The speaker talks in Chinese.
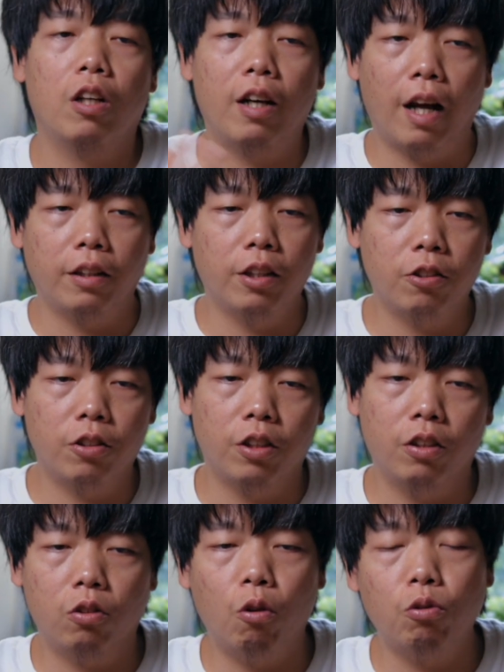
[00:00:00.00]
这两件事
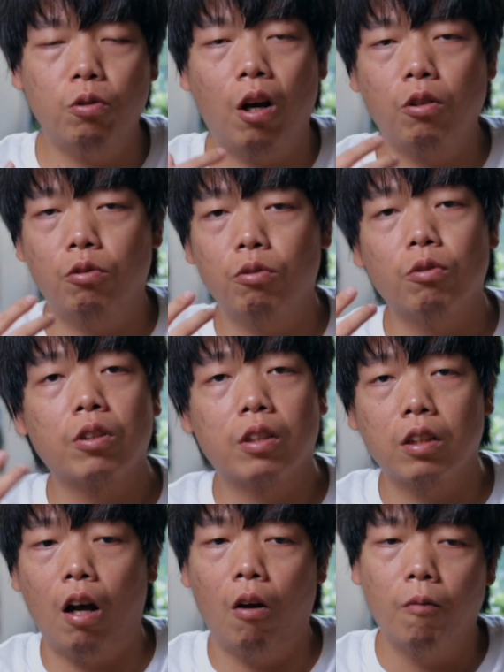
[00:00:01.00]
情都需要去
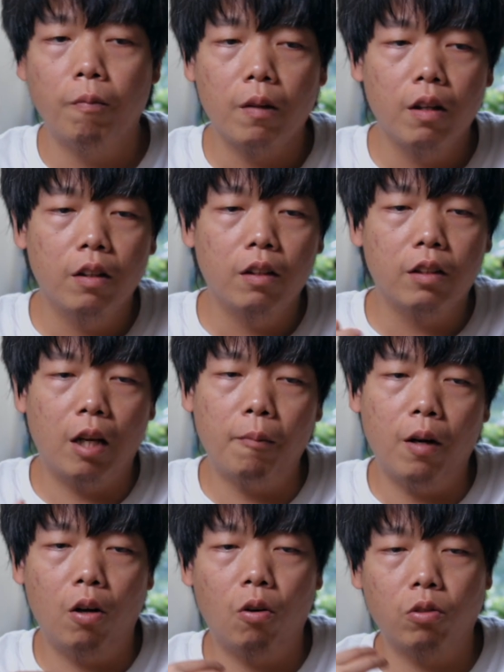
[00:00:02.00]
思考。那
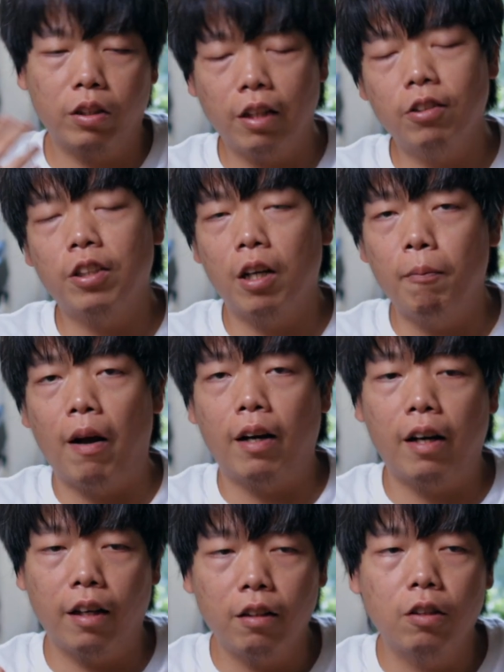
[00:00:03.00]
么我在之前的马
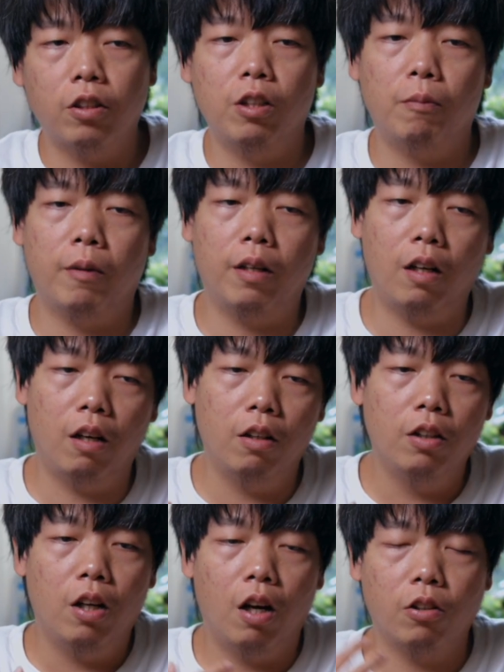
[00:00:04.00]
格南的课程里面呢，
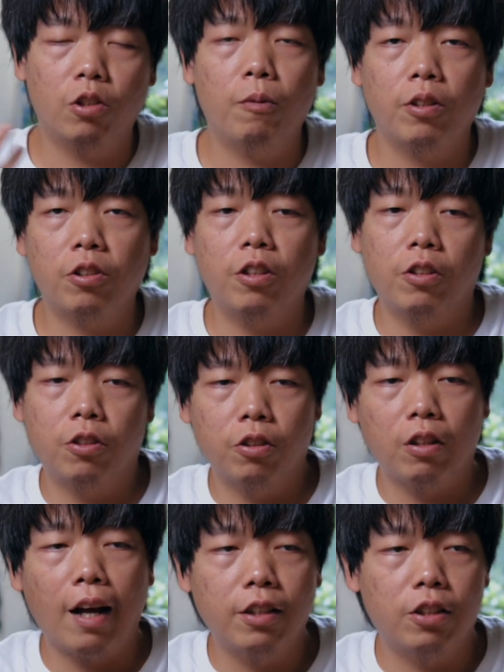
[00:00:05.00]
呃，这位摄影
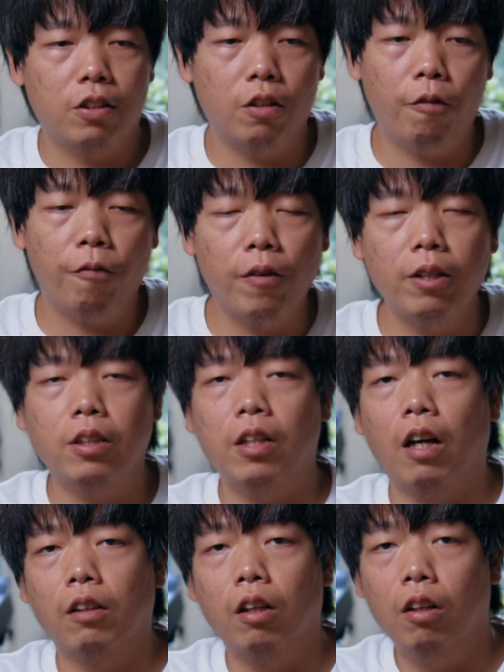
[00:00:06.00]
师他其实分
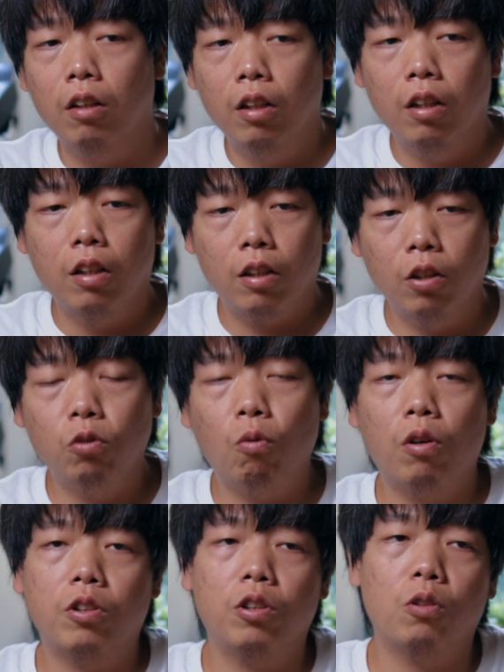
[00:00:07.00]
享的更
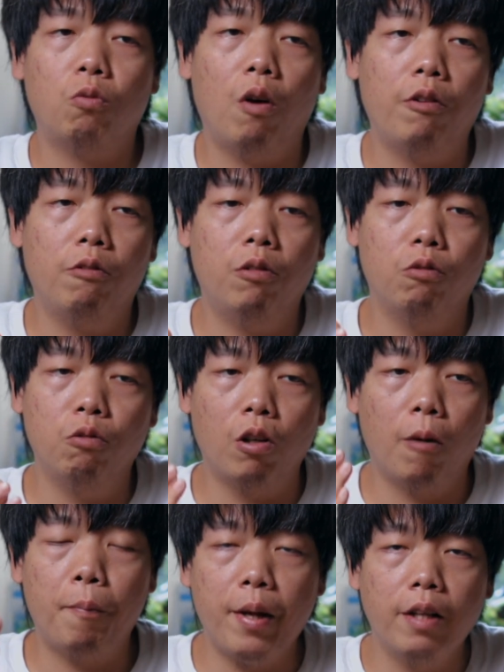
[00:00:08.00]
多的是关于如
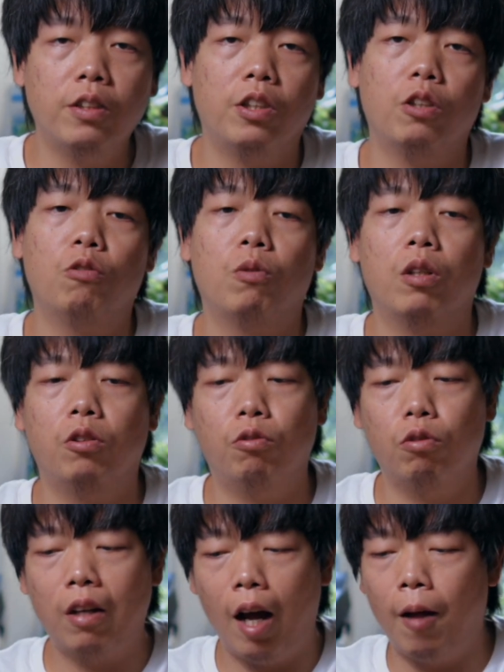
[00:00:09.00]
何编辑、如何
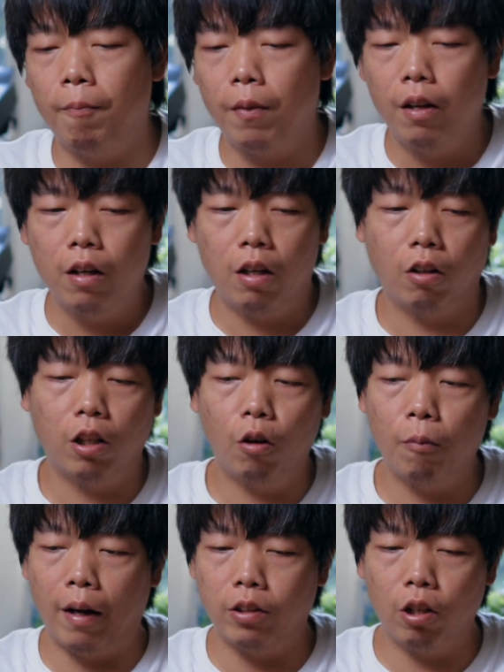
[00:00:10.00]
去看，然后他
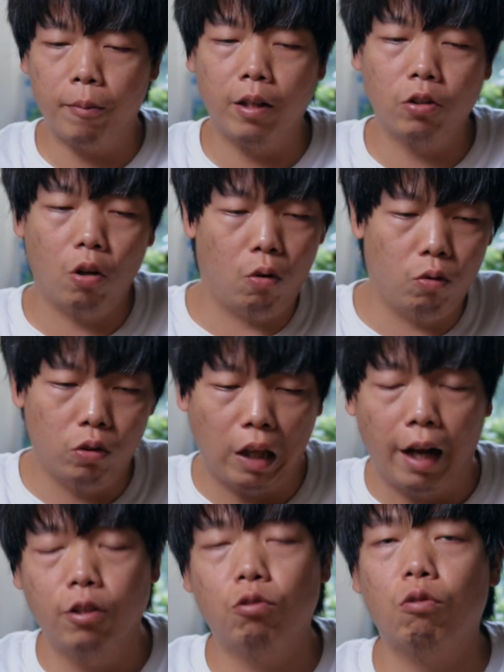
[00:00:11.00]
会把照片都
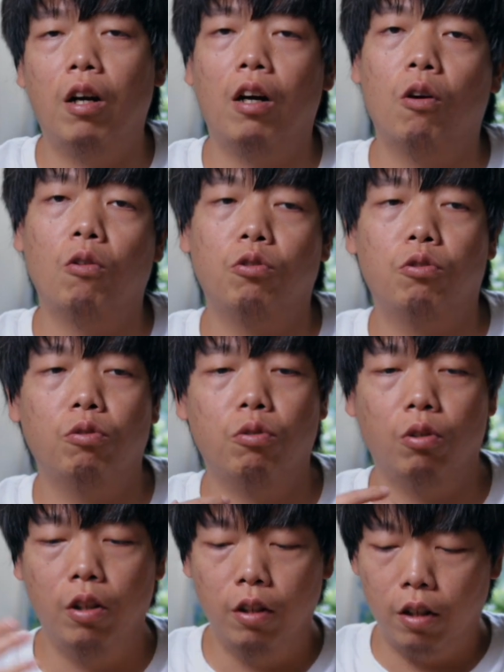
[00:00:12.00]
打印出来，然后
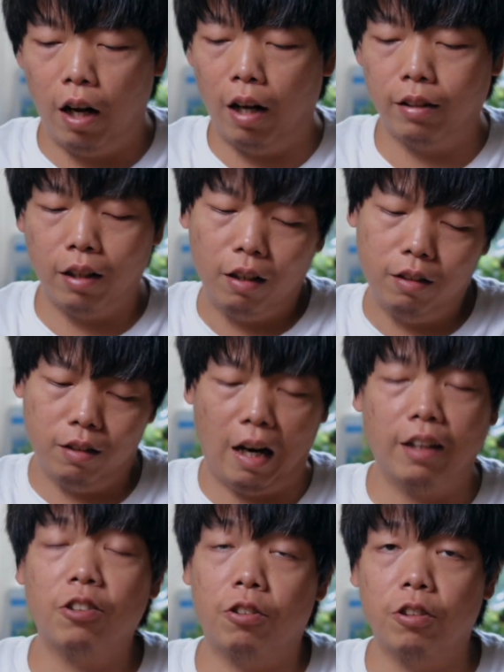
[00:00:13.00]
去啊，再
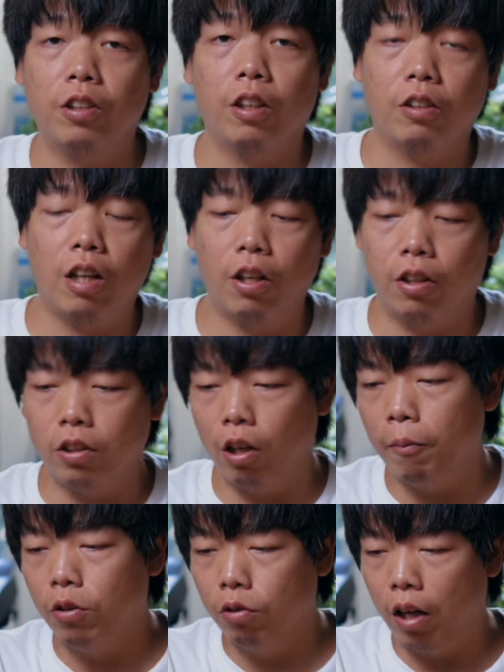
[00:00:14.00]
拿着实体的这样一个
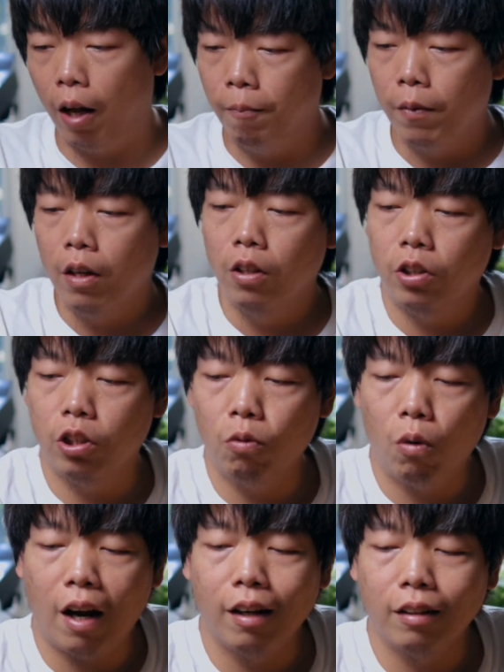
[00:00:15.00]
照片去看。其实
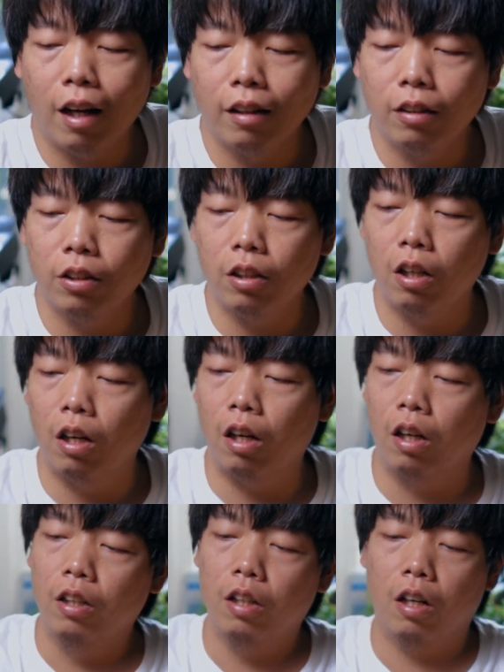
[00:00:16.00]
我看了他的这
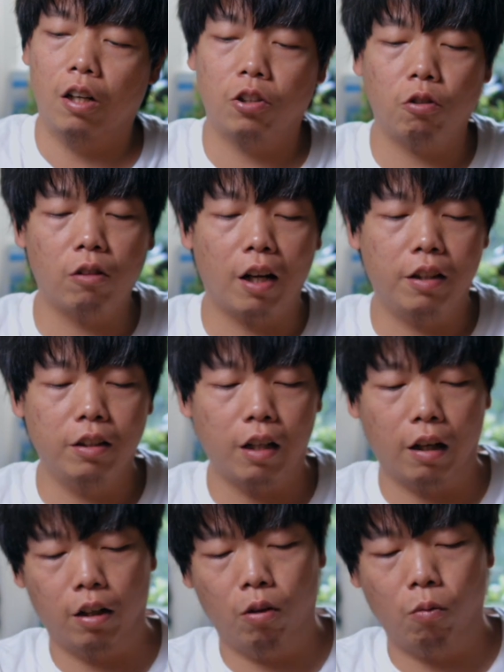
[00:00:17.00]
个，呃，受他影
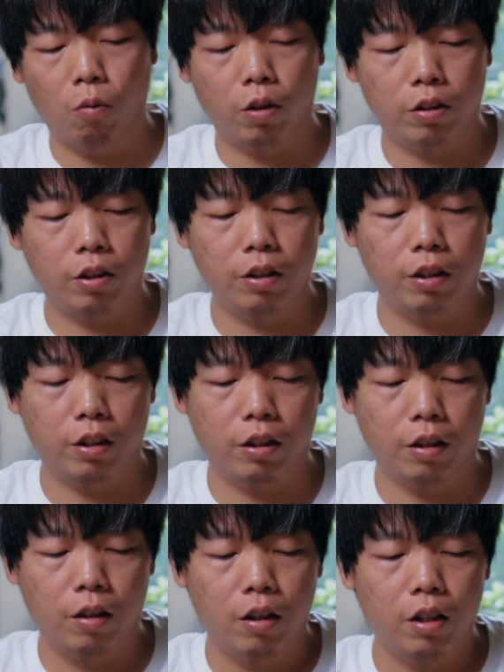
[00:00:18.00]
响呢，我自
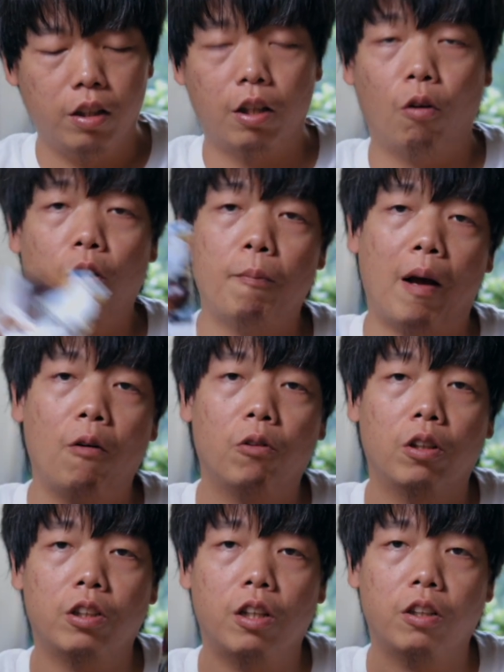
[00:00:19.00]
己也会把我
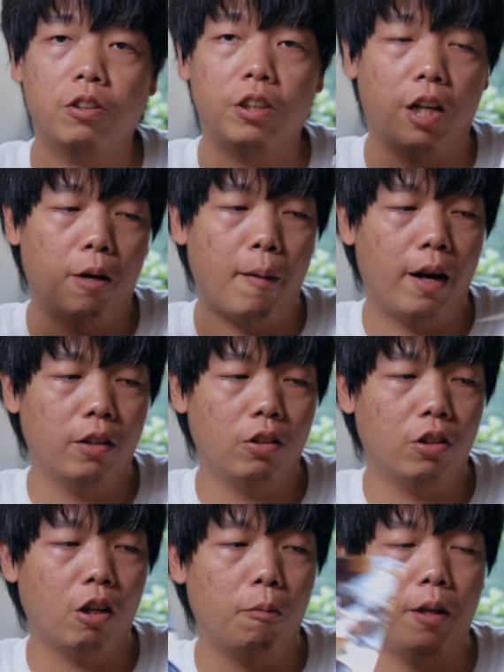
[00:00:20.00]
的这个之前的拍的这
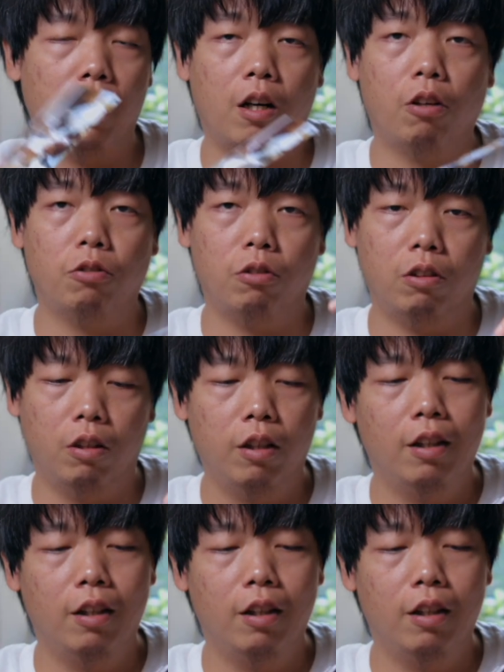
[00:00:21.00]
个照片，然后去